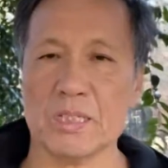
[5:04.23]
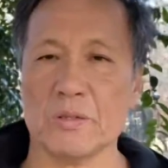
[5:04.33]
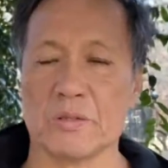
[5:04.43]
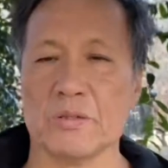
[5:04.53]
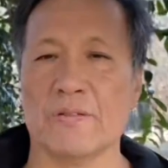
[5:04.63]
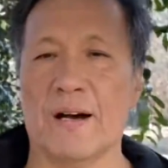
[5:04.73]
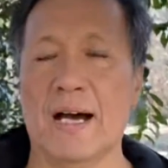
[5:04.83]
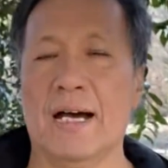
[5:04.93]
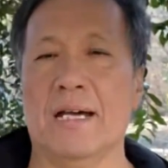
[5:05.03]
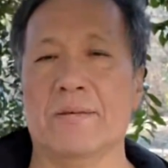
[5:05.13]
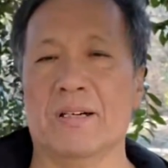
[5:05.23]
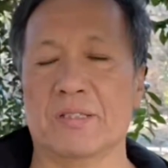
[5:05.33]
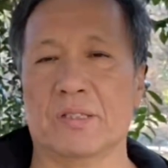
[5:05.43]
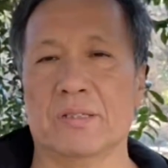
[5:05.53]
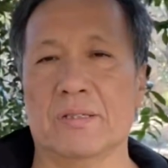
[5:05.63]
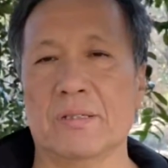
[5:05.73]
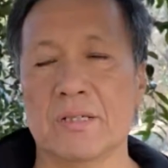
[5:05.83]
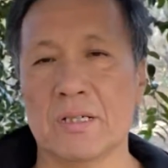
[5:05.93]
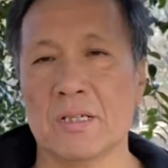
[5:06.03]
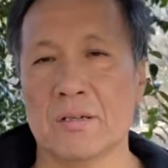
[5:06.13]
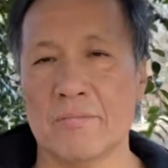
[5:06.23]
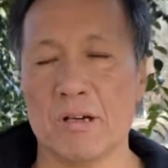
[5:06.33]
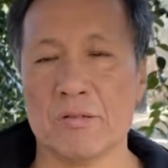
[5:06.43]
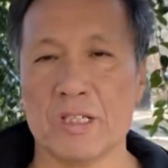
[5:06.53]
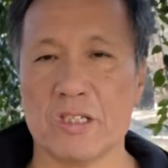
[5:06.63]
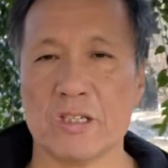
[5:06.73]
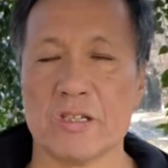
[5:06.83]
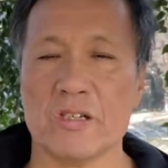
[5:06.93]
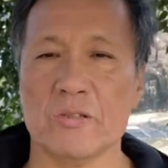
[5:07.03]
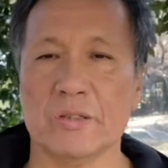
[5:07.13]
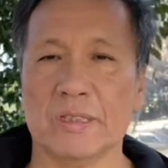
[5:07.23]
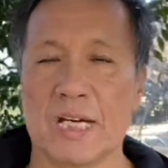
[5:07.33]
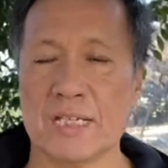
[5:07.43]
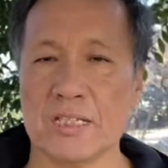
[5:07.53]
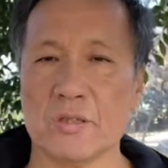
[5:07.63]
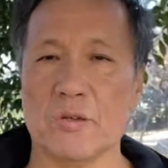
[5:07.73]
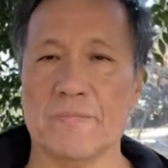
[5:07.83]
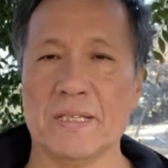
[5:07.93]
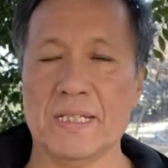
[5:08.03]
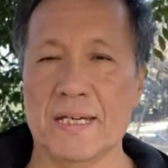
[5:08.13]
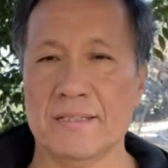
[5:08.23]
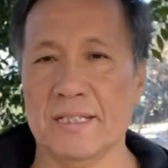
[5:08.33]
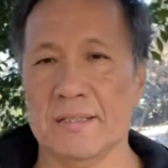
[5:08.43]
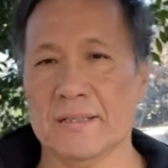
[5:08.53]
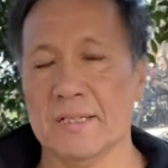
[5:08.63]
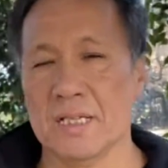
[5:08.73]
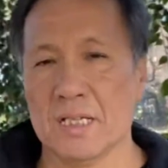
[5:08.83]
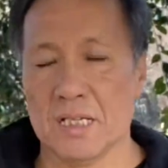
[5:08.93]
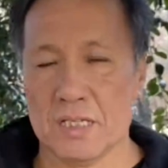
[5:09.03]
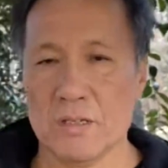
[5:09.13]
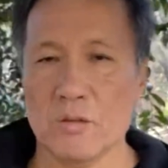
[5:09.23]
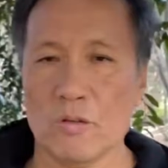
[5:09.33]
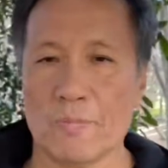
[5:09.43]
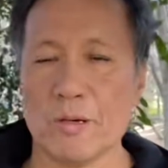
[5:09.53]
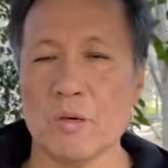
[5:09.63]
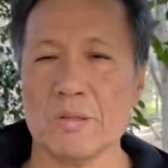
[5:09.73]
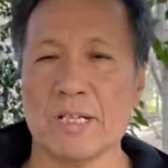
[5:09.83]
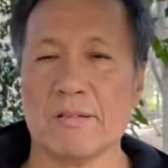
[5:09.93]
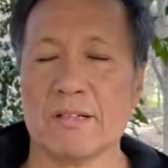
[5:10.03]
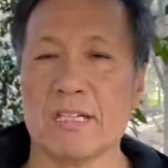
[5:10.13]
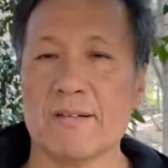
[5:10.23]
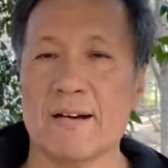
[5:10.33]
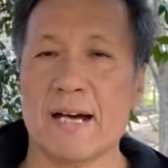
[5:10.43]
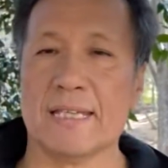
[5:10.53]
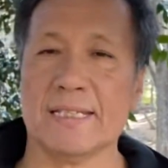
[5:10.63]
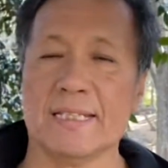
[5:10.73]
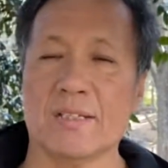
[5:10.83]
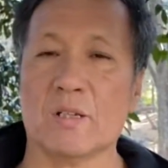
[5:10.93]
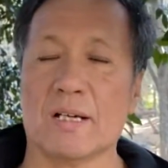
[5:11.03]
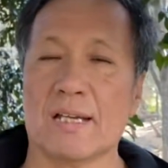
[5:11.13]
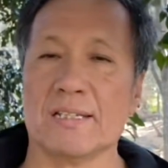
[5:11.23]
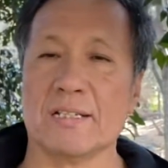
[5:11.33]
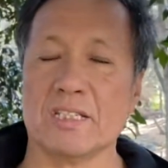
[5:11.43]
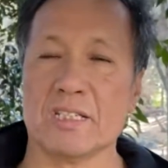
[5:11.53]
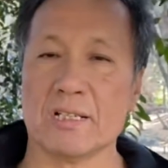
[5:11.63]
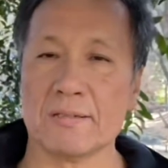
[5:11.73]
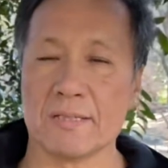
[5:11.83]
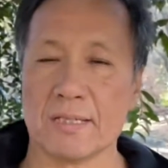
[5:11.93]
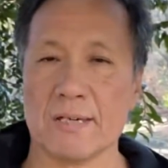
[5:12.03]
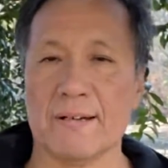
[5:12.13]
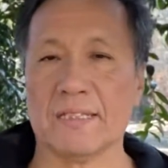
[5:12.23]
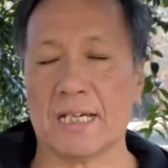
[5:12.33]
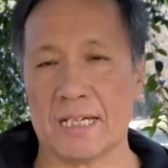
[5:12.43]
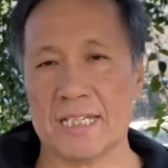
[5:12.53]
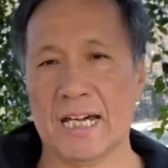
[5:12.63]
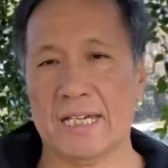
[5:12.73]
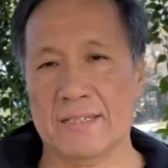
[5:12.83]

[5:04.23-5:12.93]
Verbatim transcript: の層はあります。まるで地球の大基層みたいで、いろいろ病弱の木はあなたの体近づきはできない。